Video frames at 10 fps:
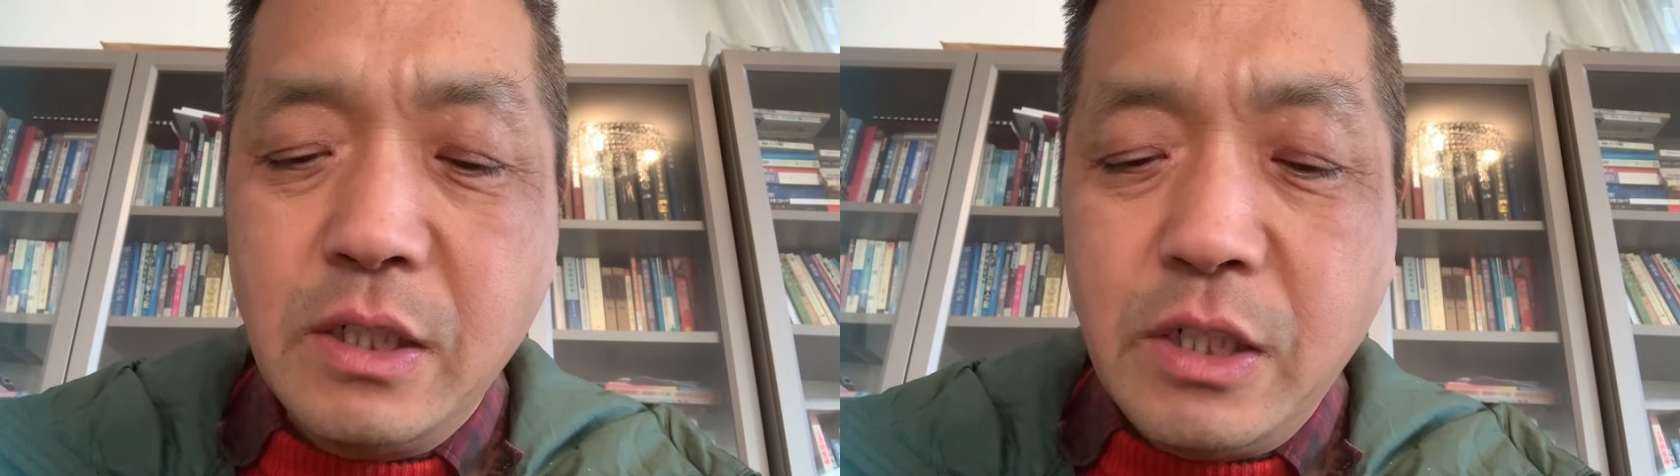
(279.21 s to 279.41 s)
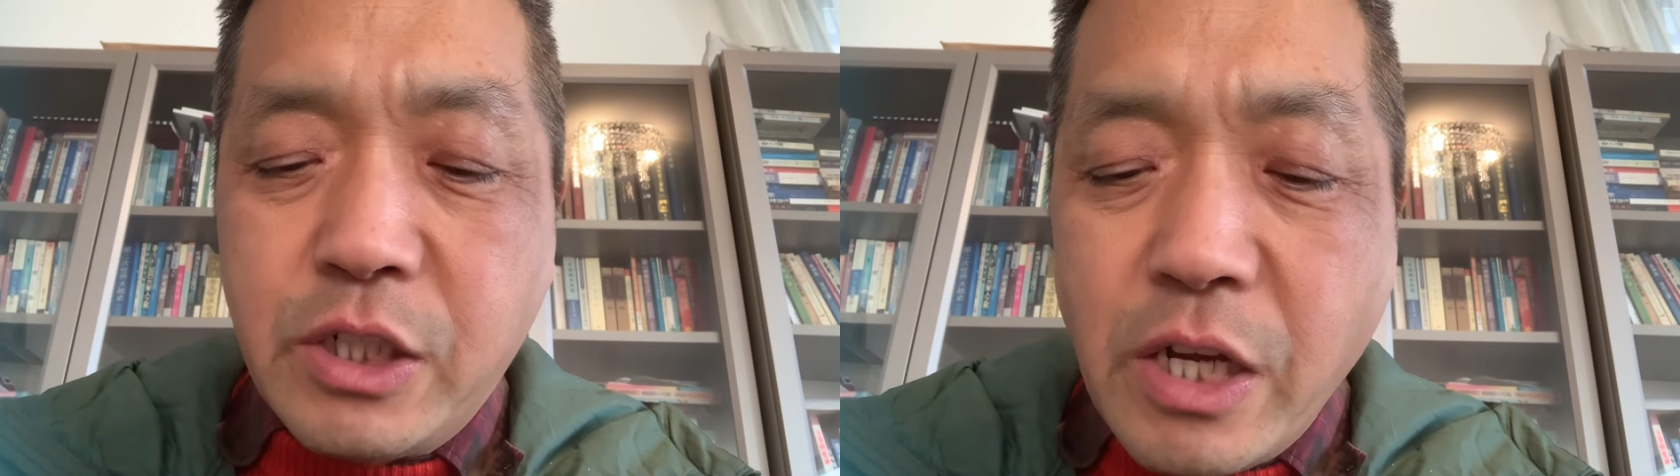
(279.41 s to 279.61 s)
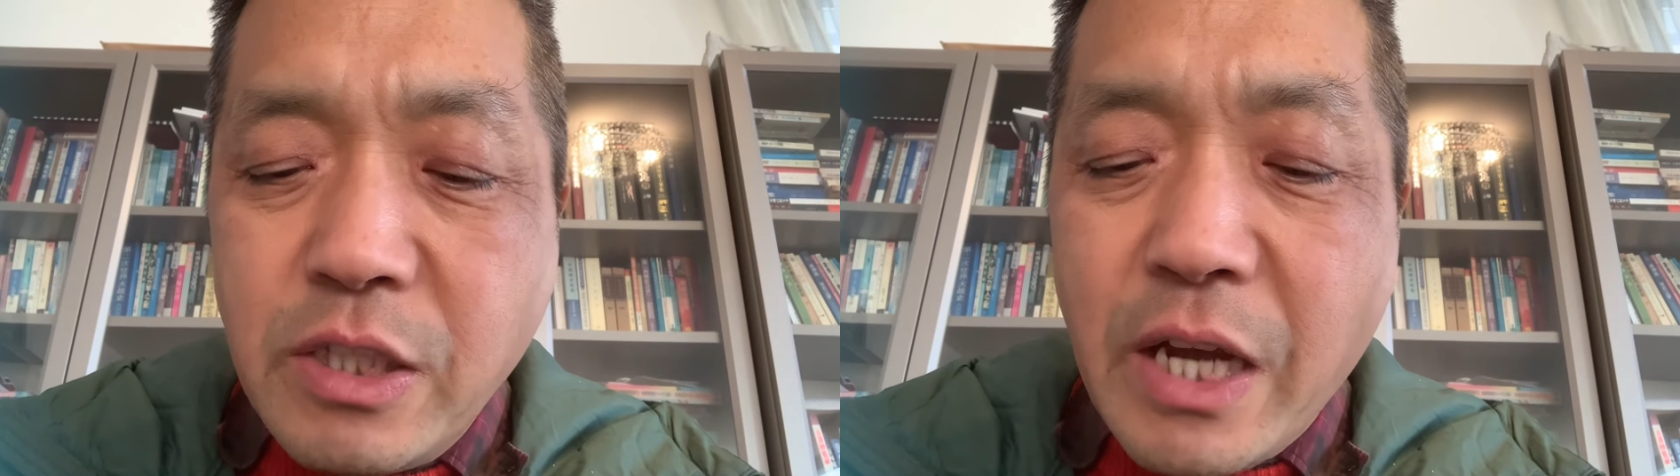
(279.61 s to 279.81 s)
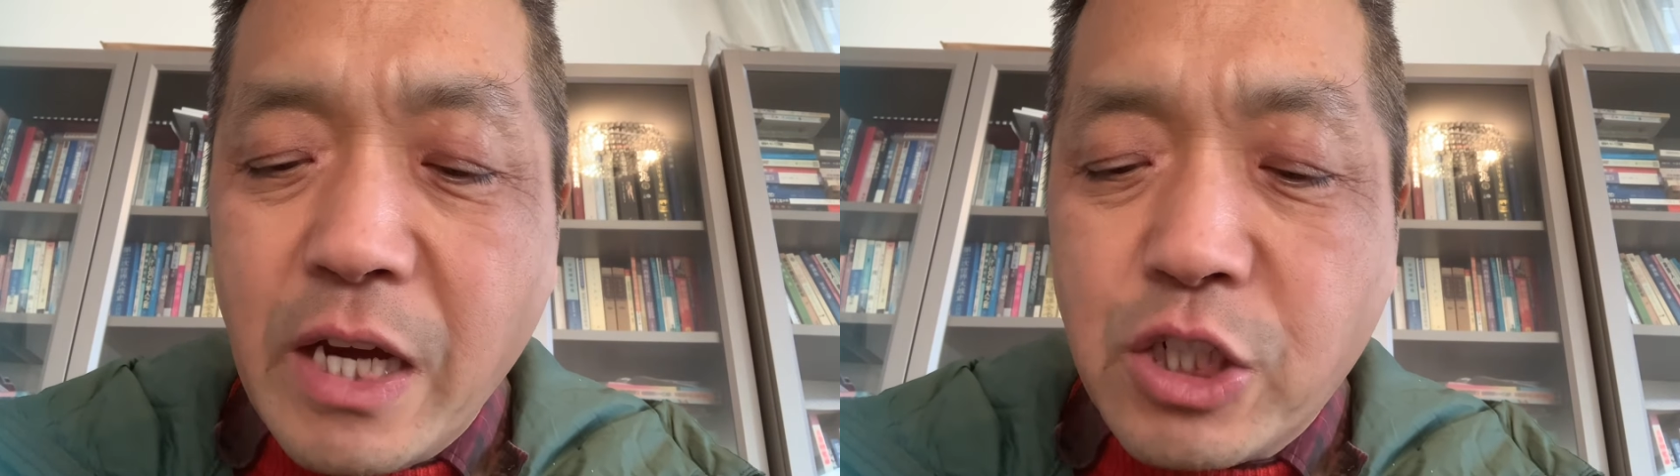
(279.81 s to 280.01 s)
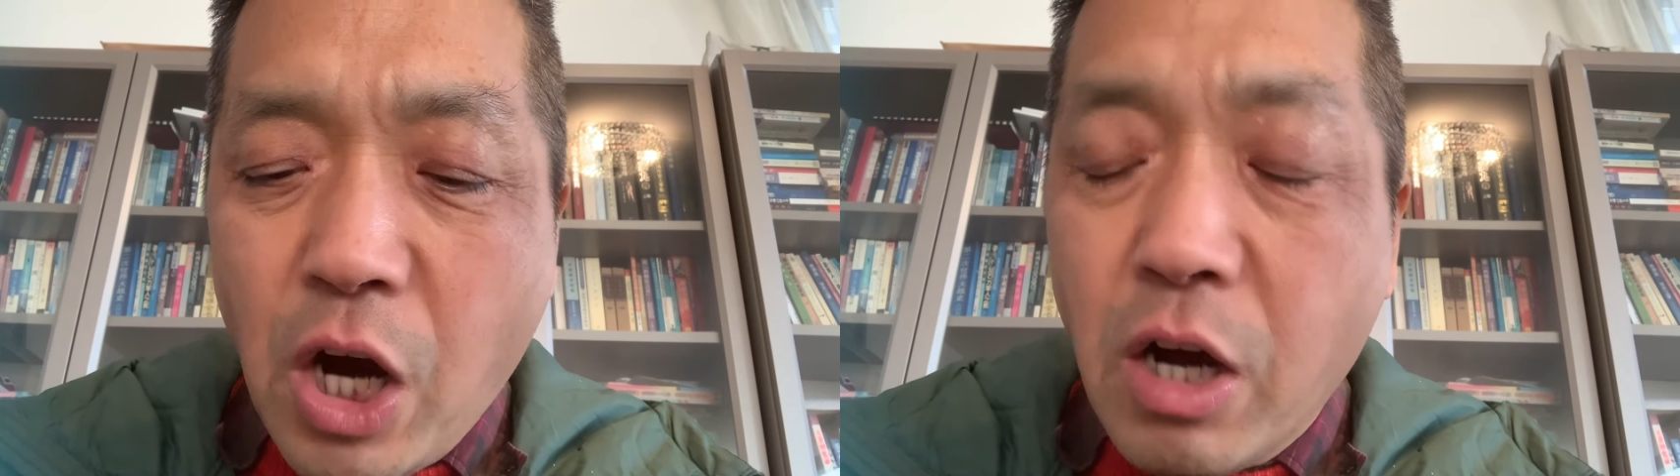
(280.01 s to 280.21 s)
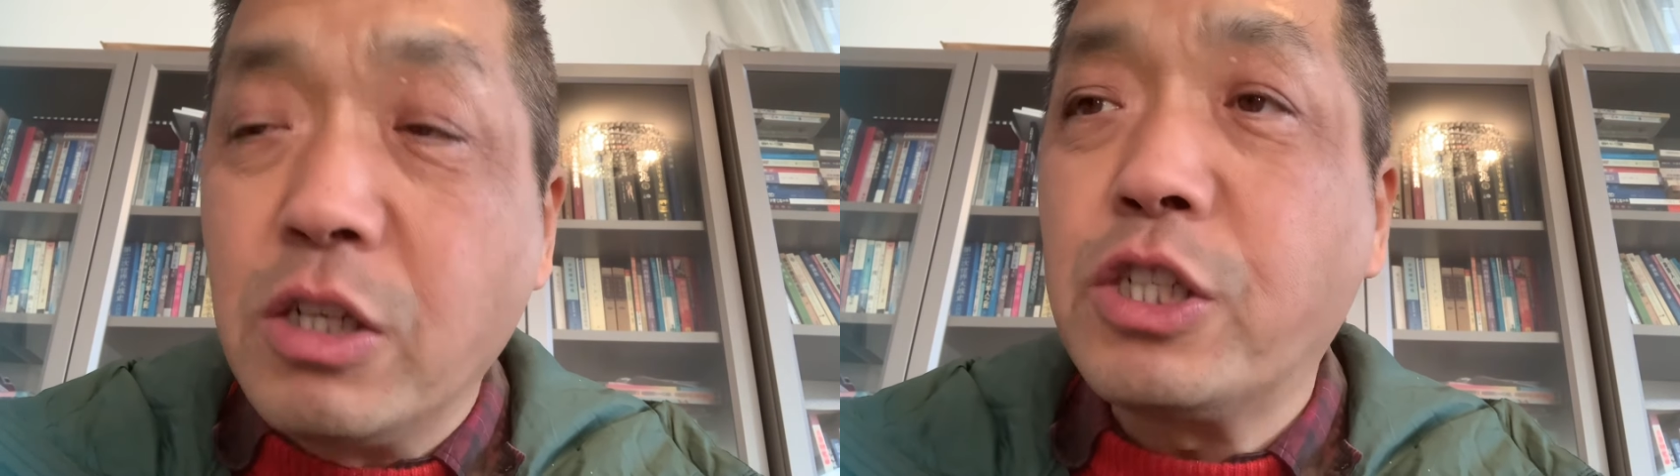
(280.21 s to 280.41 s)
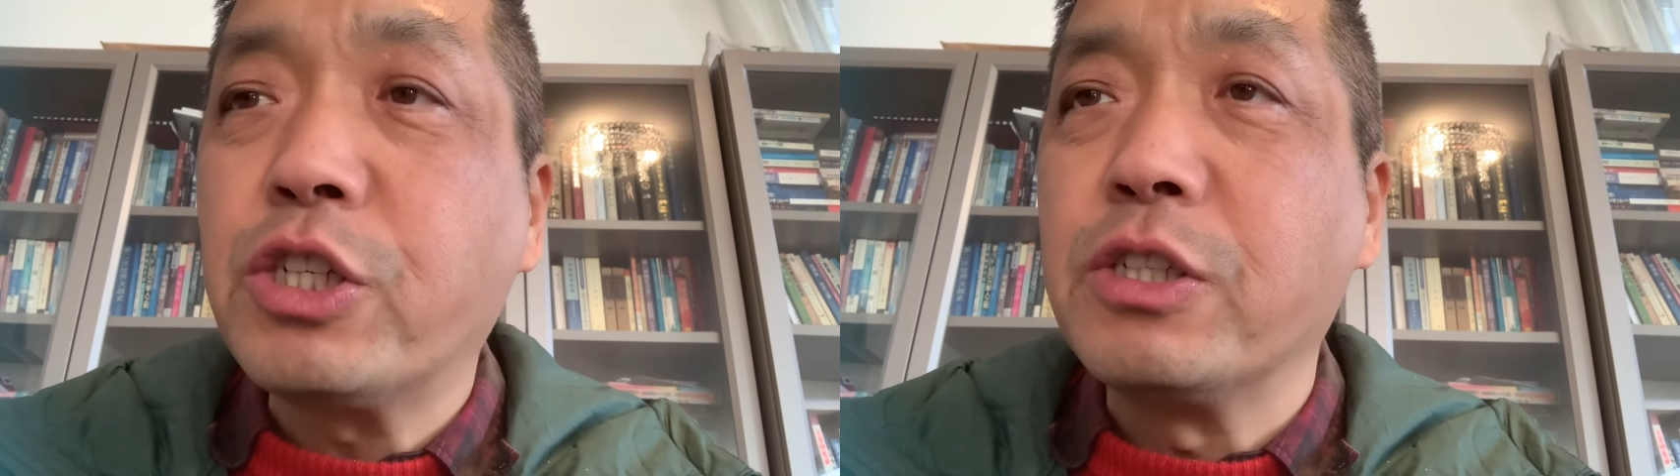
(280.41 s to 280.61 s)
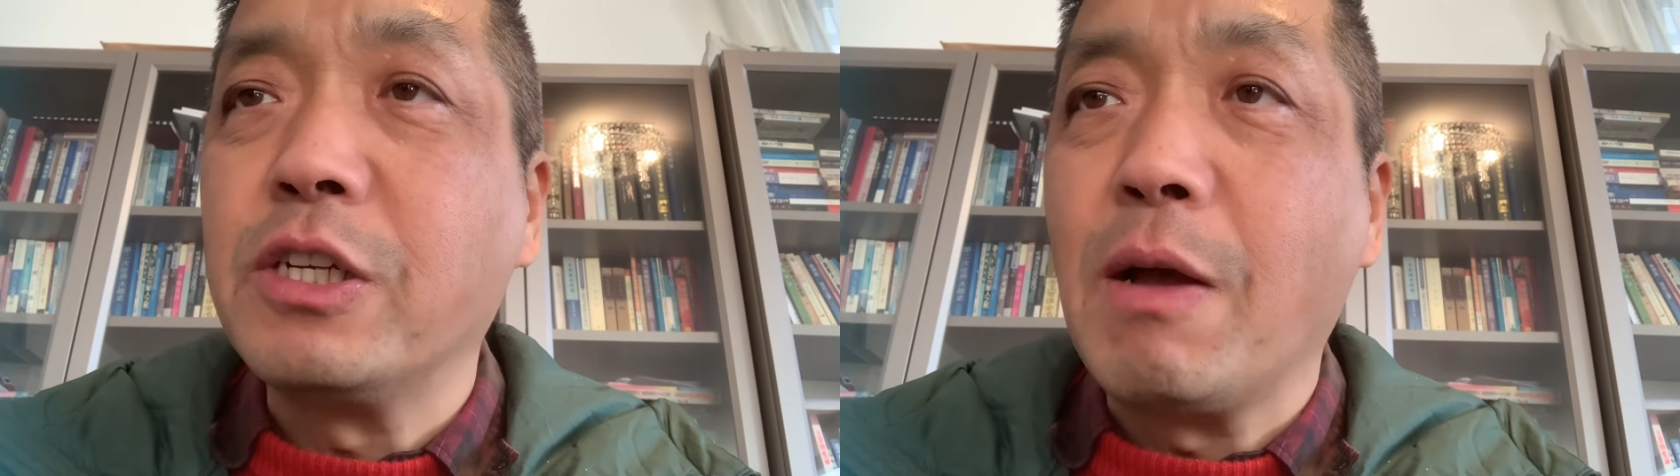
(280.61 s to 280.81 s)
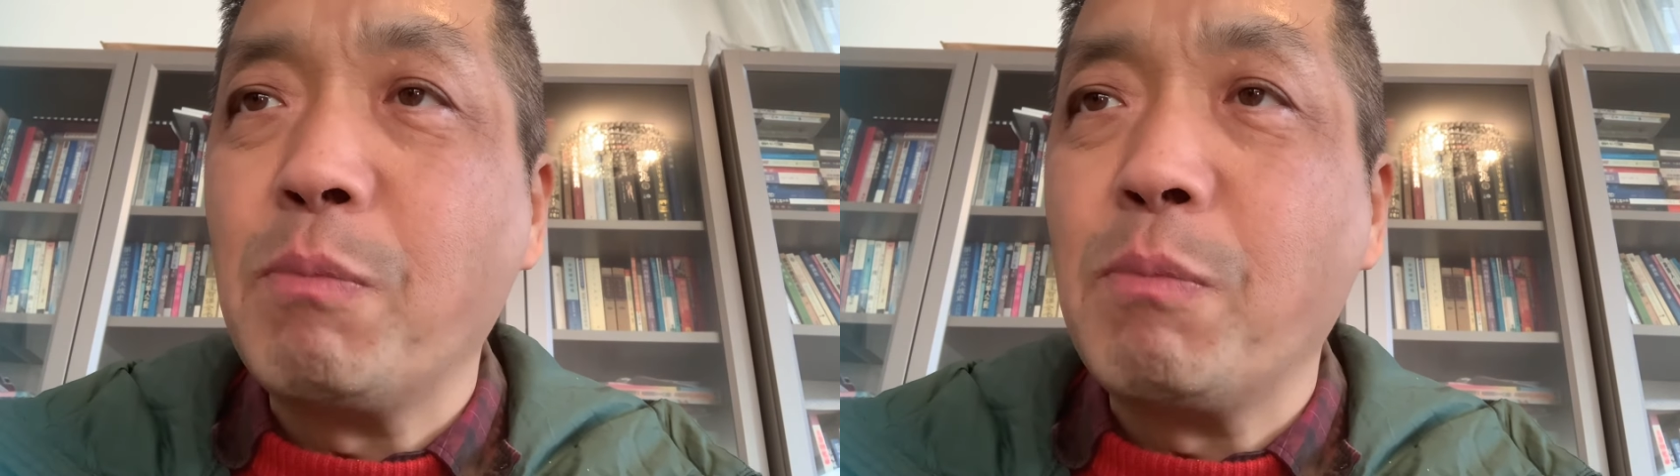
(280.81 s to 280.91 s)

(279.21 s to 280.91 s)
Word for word: 身在城市的人